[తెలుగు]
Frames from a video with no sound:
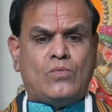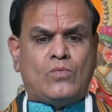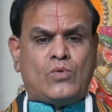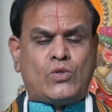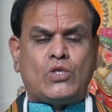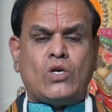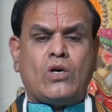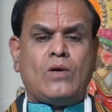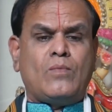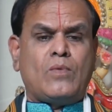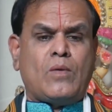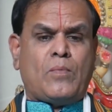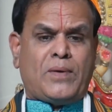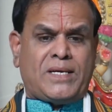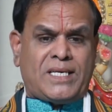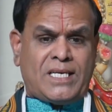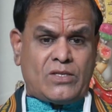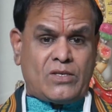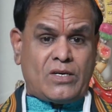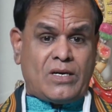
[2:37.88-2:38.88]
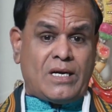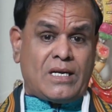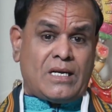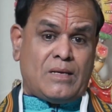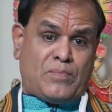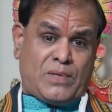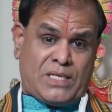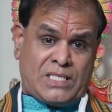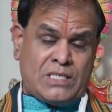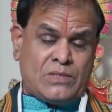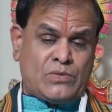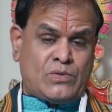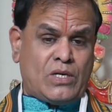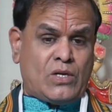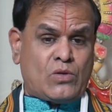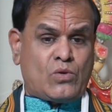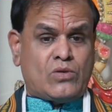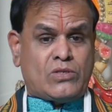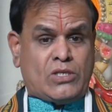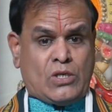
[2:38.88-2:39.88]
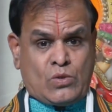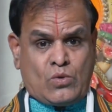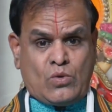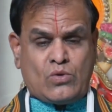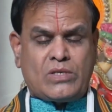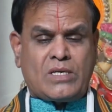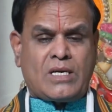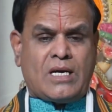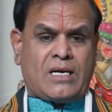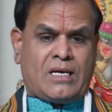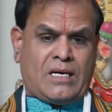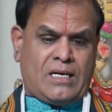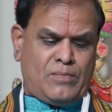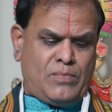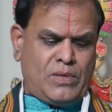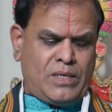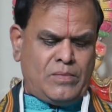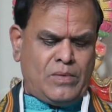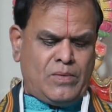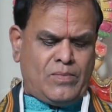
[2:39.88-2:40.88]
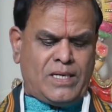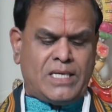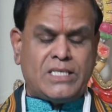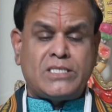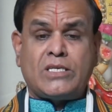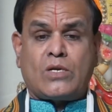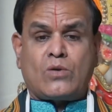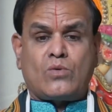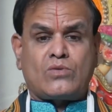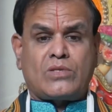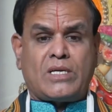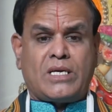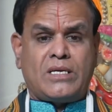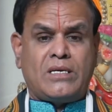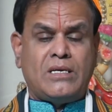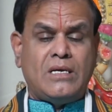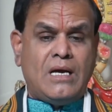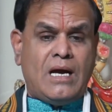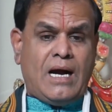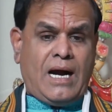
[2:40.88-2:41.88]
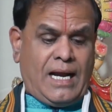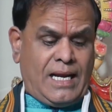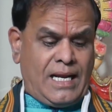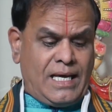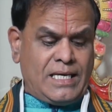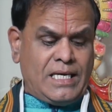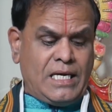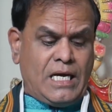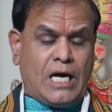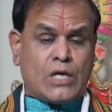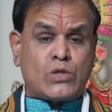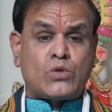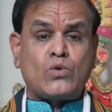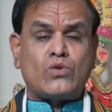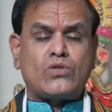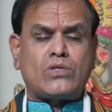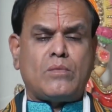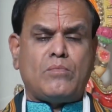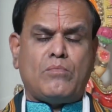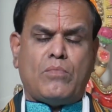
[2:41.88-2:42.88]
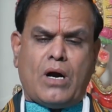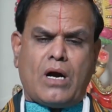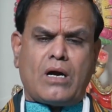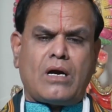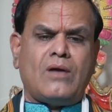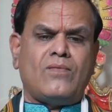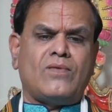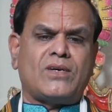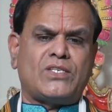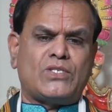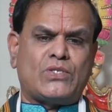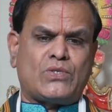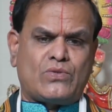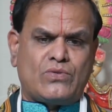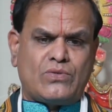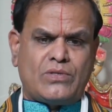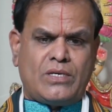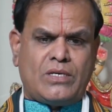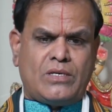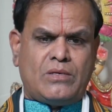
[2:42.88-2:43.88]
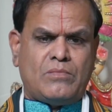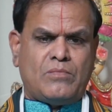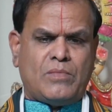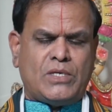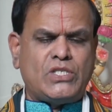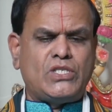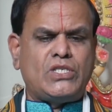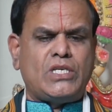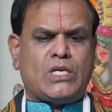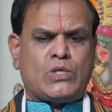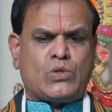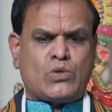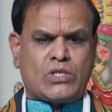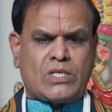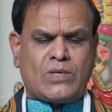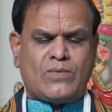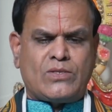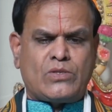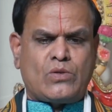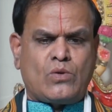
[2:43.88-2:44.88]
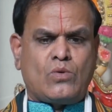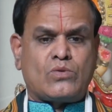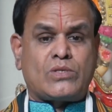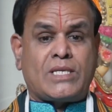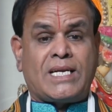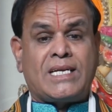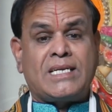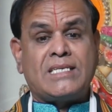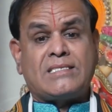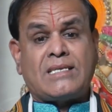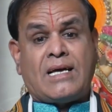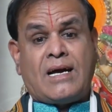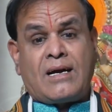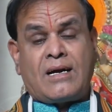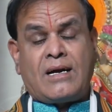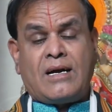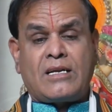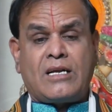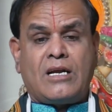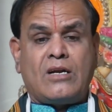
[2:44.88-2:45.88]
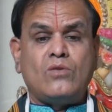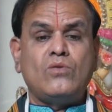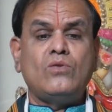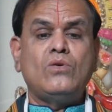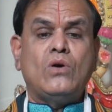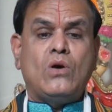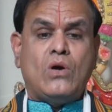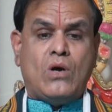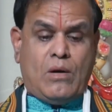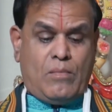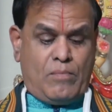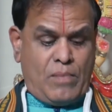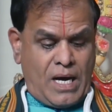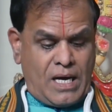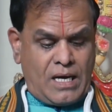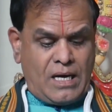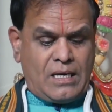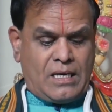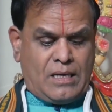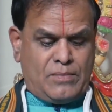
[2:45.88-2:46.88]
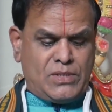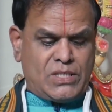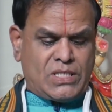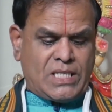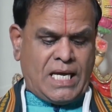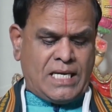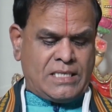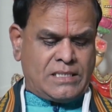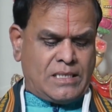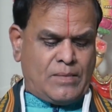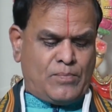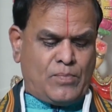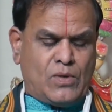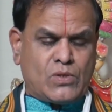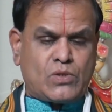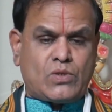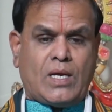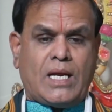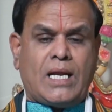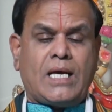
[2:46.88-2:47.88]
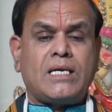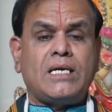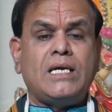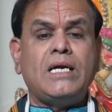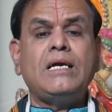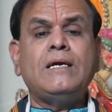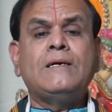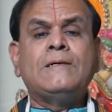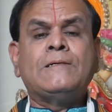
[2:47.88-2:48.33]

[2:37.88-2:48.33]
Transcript: ఉద్యోగంలో పై అధికారుల ప్రశంసలతో సంతోషంగా గడపడం ఇవన్నీ జరుగుతాయి అలాగే అదృష్టం బాగా వరిస్తుంది మంచి అదృష్టవంతులు తండ్రి సహకారాలు బాగా లభిస్తాయని చెప్పవచ్చు అలాగే